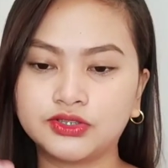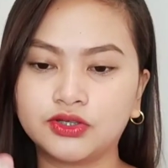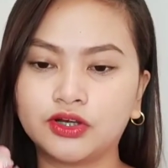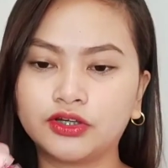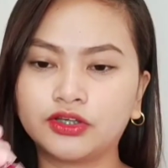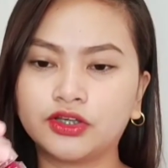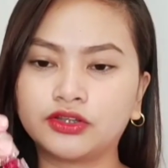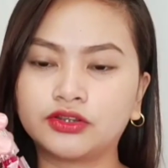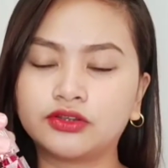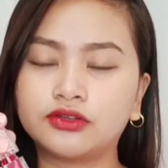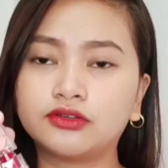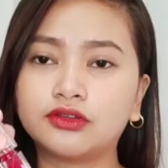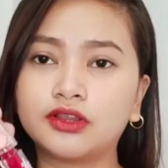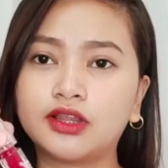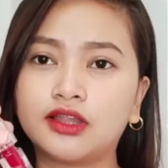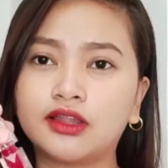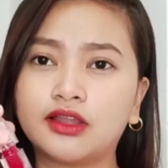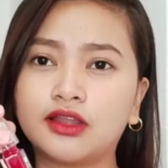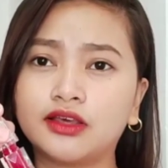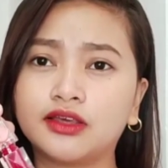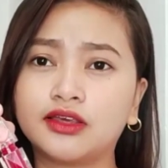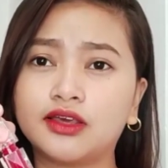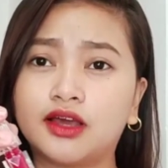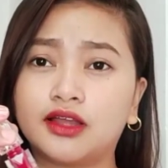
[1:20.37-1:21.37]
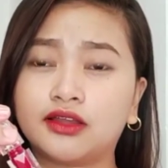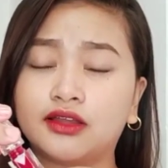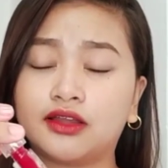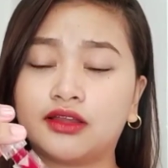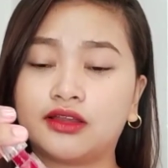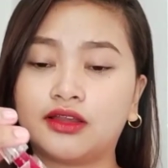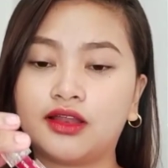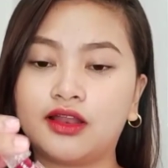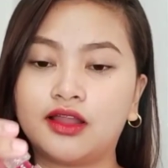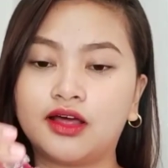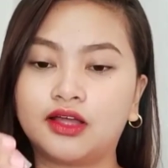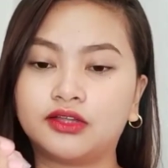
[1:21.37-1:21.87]
So, ang cute ng lalagyan na
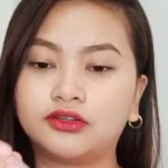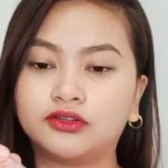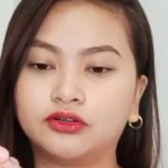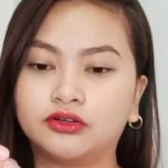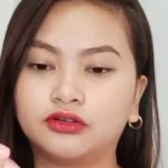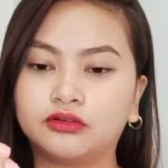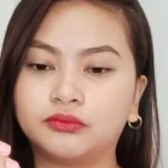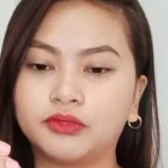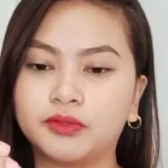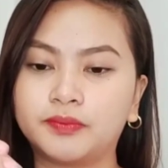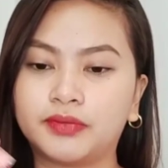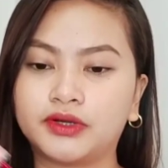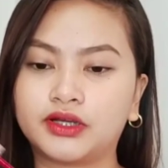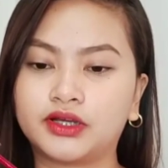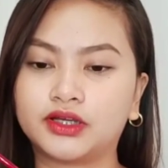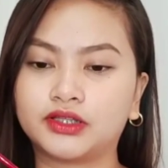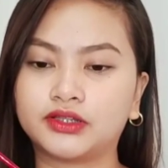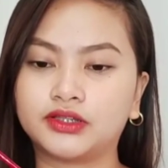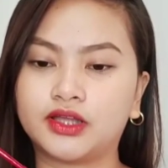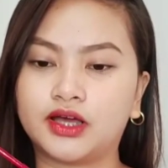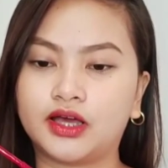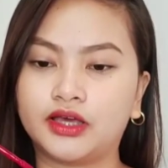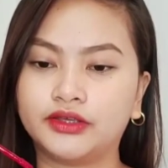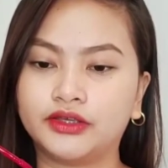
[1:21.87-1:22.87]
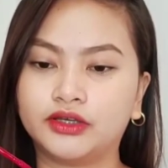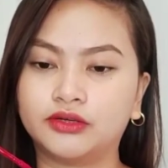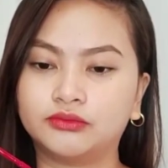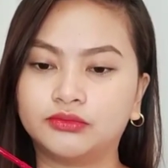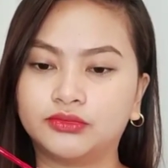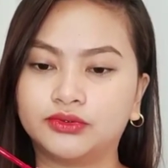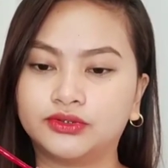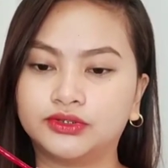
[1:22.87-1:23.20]
nila, no? May pagka-dye.